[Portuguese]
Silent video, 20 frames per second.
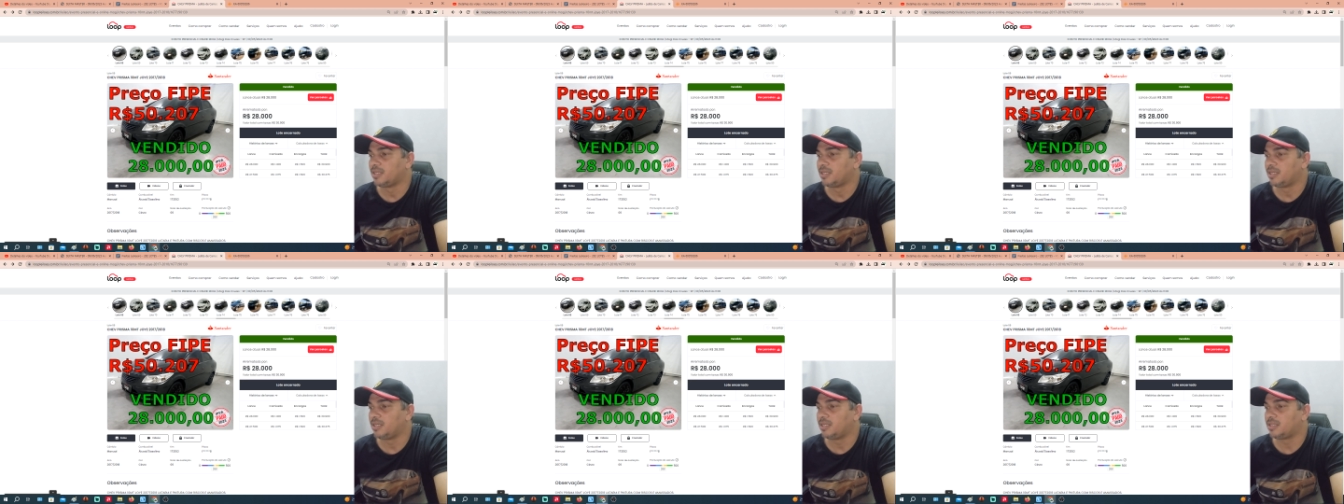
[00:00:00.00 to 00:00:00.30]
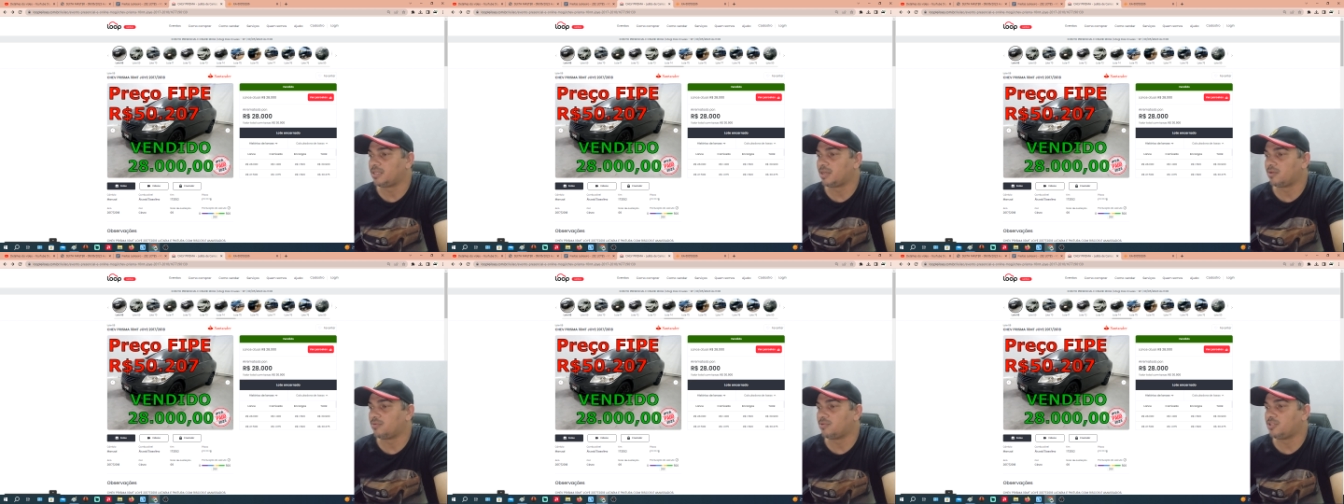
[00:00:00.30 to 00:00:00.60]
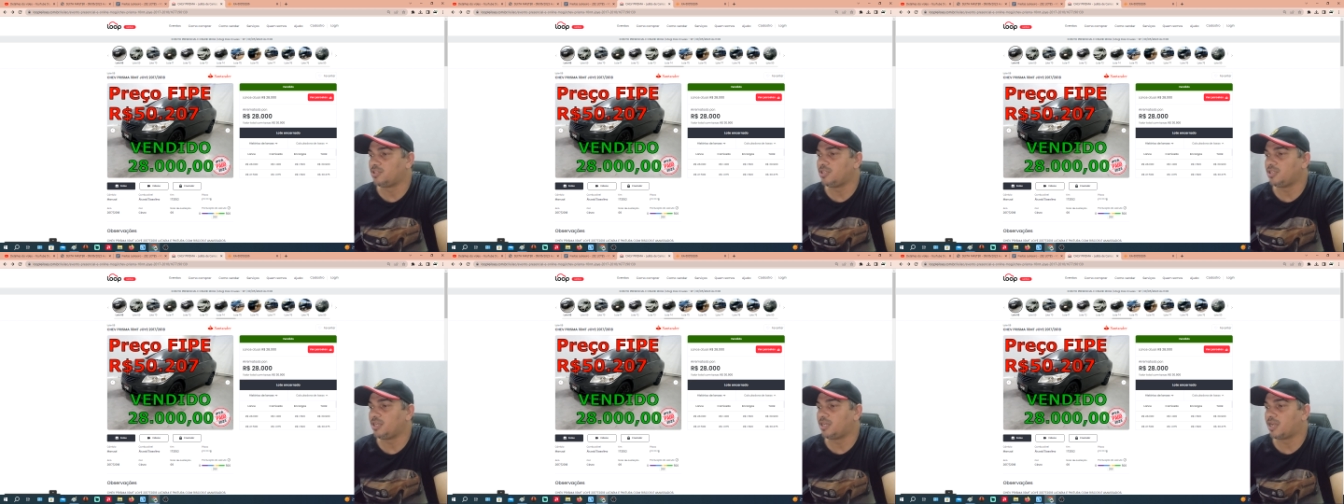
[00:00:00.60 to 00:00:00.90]
Então,
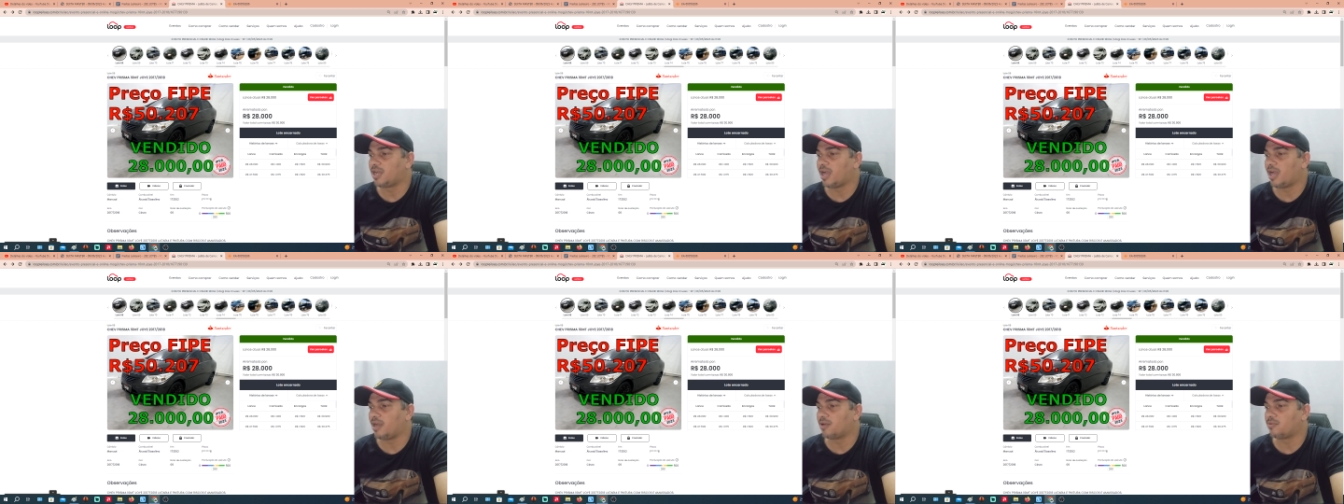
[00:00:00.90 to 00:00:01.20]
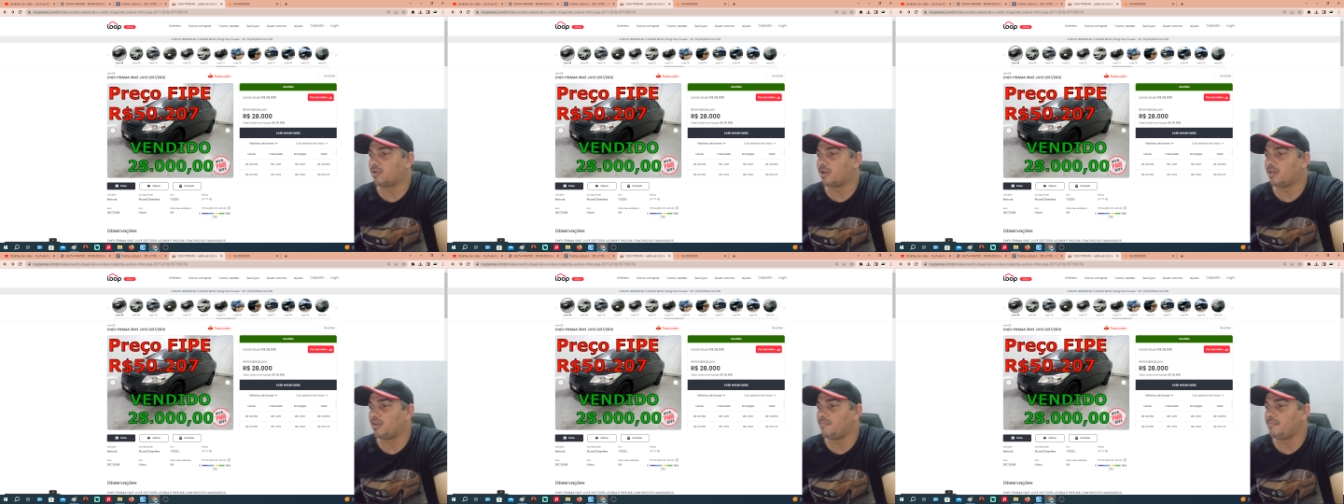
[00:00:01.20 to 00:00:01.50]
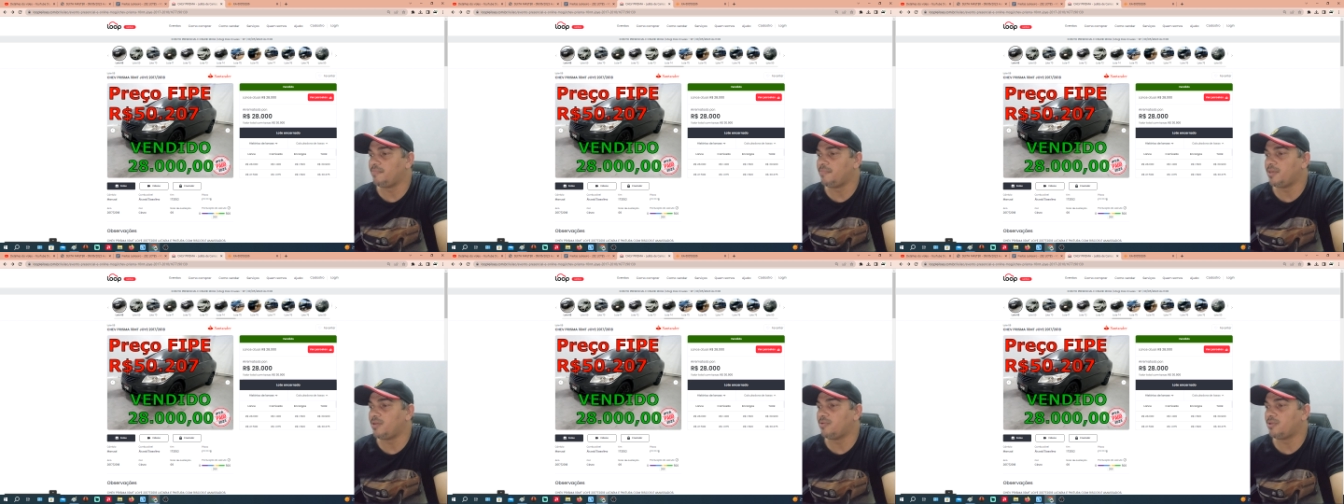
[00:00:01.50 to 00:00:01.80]
de encargo aí,
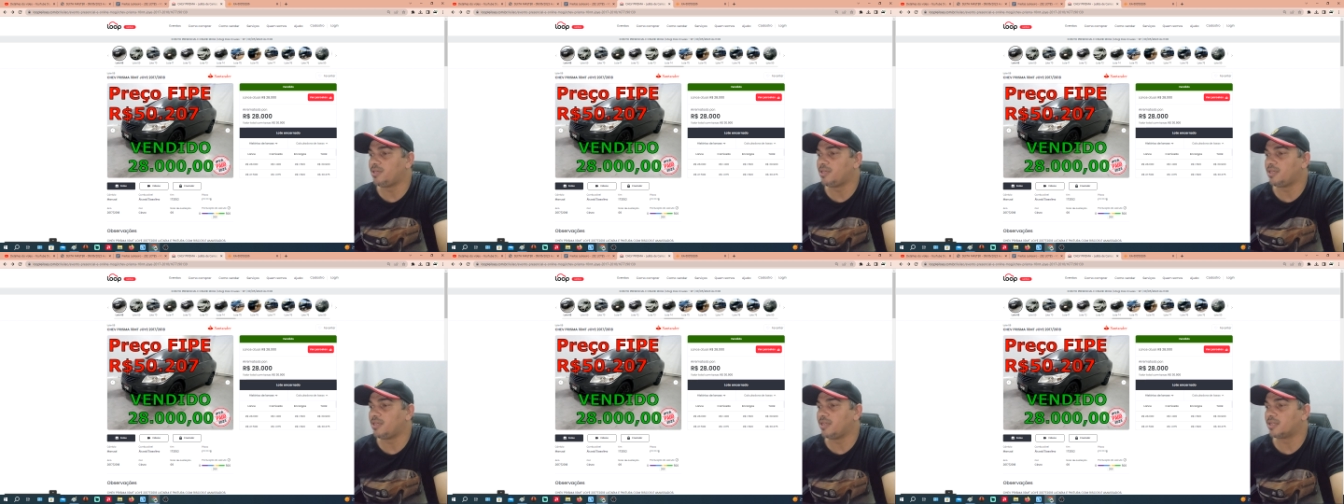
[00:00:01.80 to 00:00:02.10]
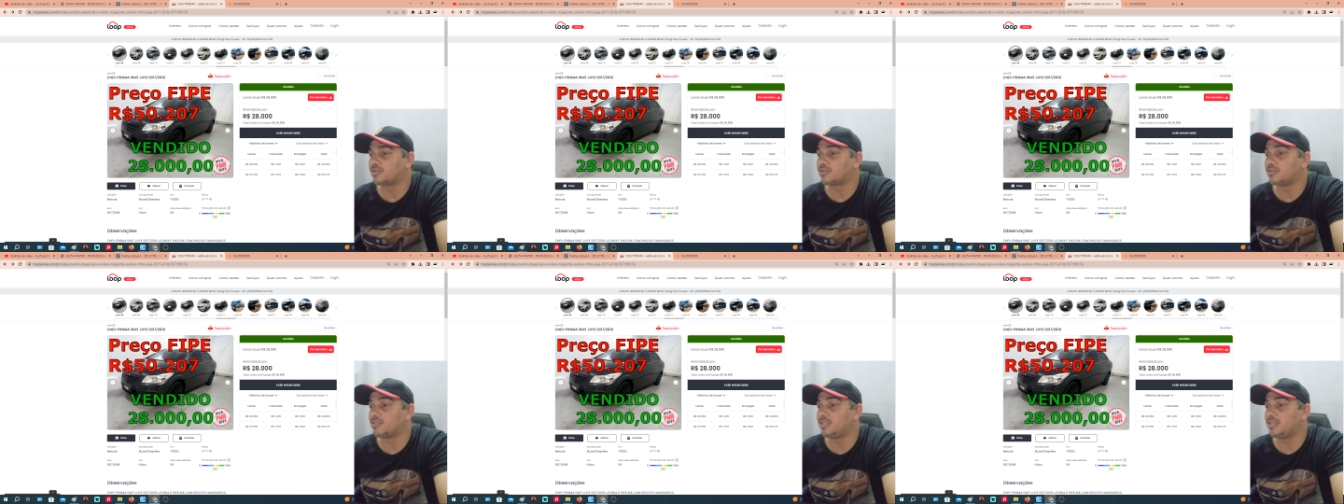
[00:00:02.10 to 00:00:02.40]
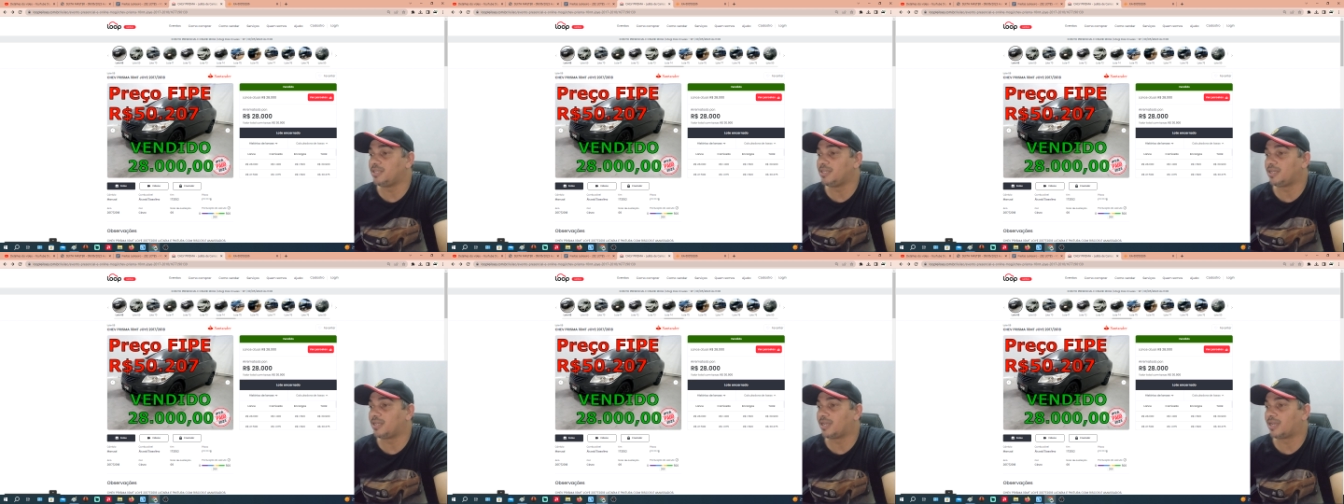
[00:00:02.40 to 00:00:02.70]
1.500 de
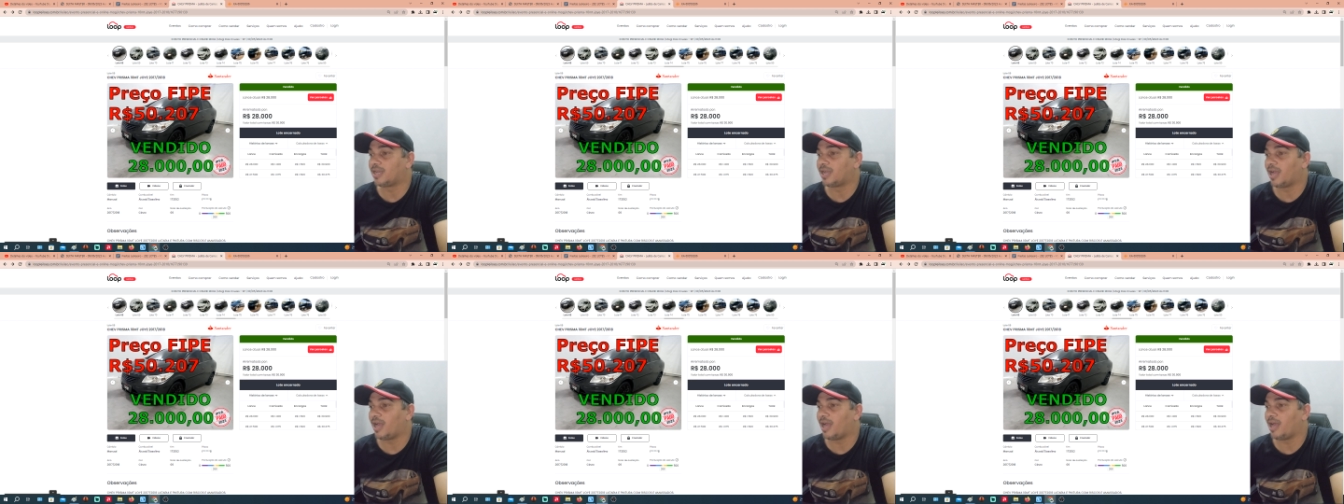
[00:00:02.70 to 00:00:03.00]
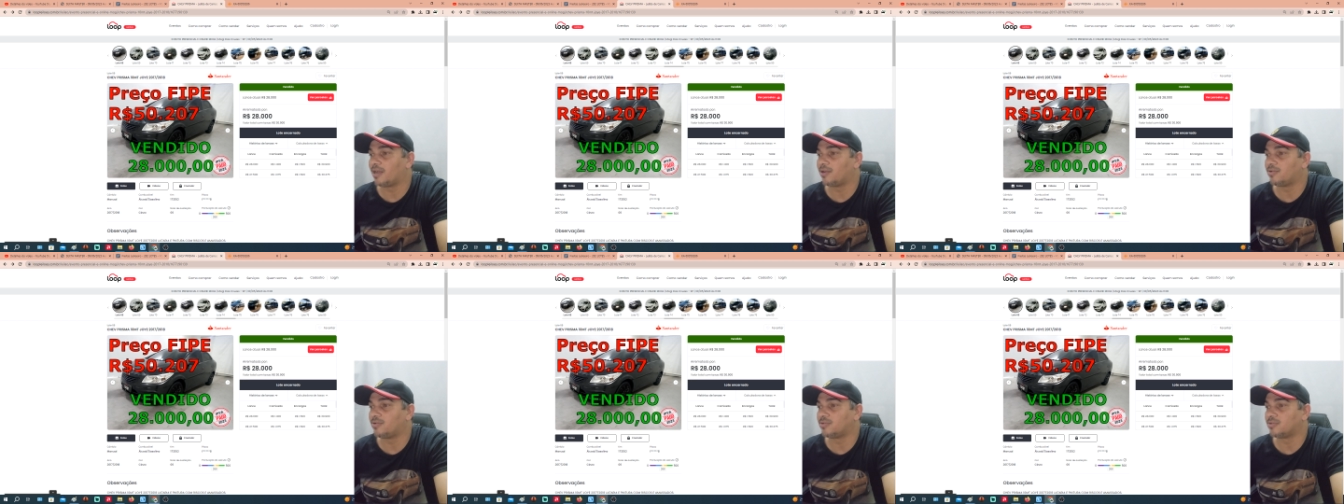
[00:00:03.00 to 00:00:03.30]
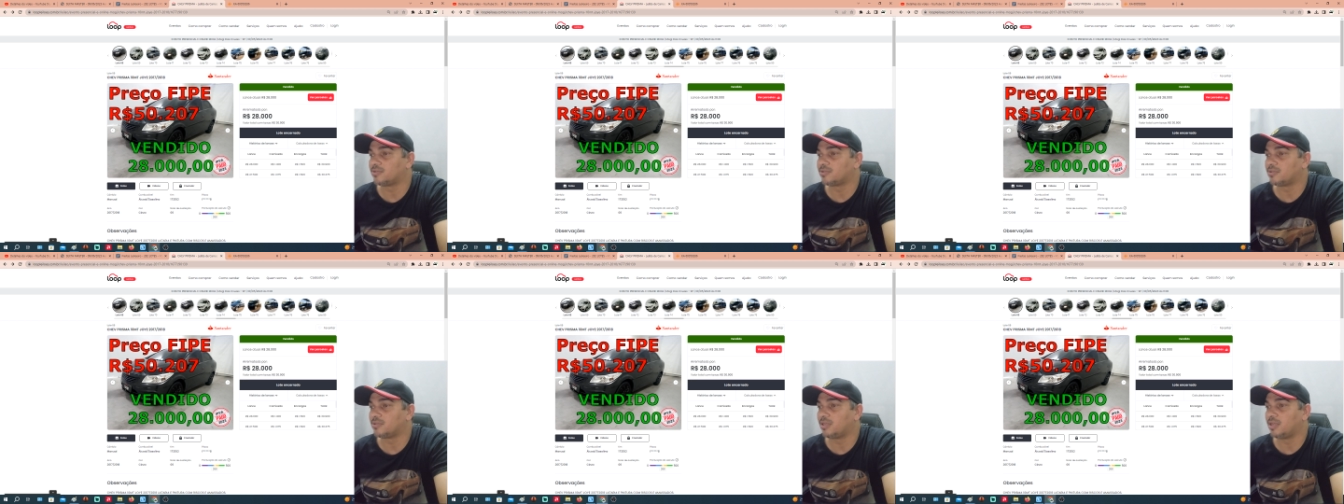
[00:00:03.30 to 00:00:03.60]

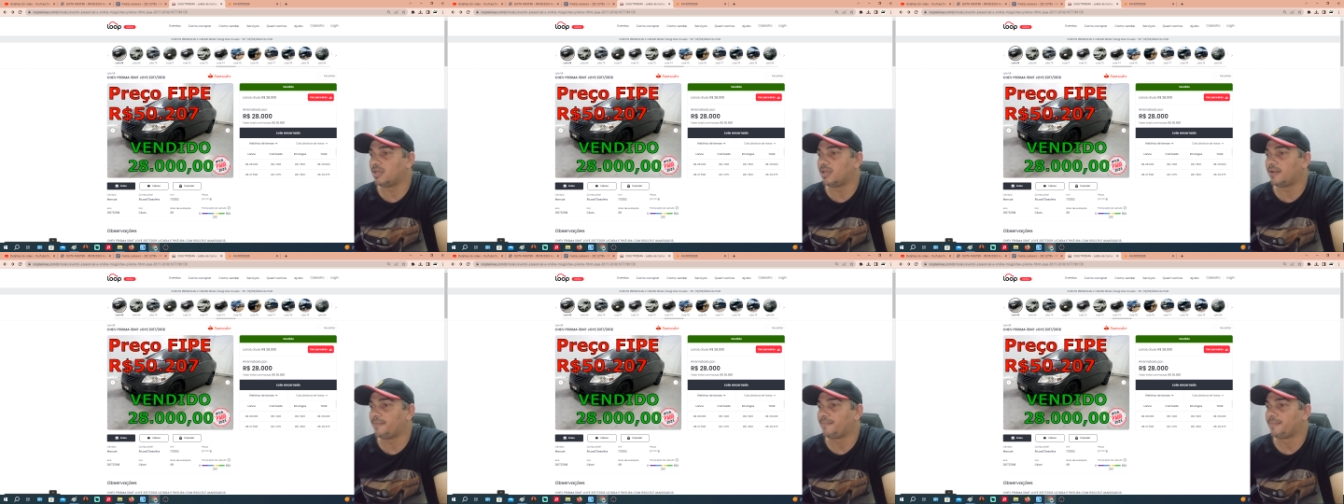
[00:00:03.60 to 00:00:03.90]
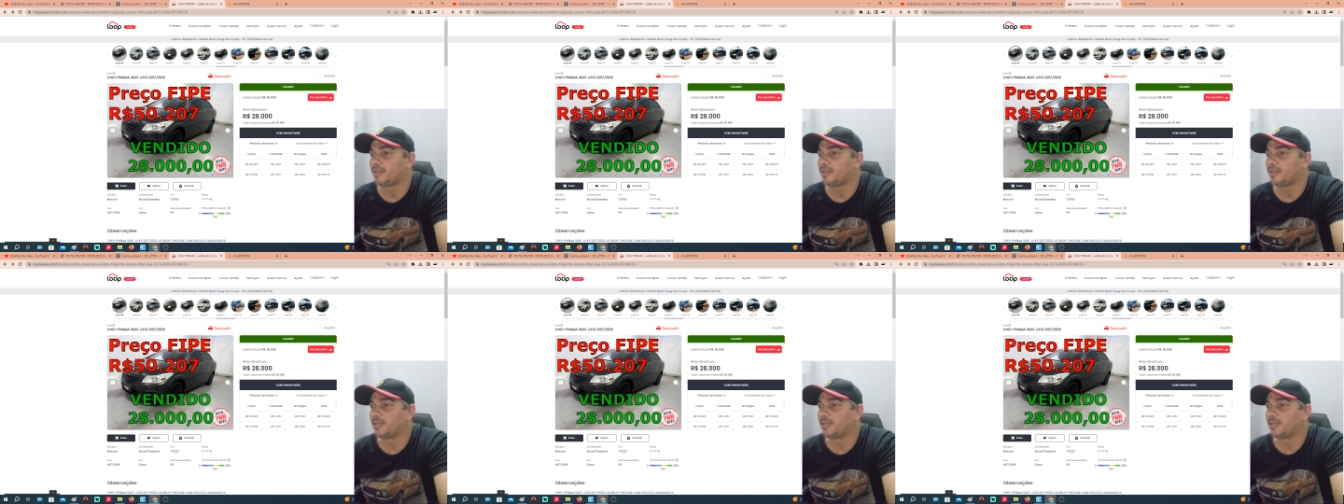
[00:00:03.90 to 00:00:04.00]
encargos, né?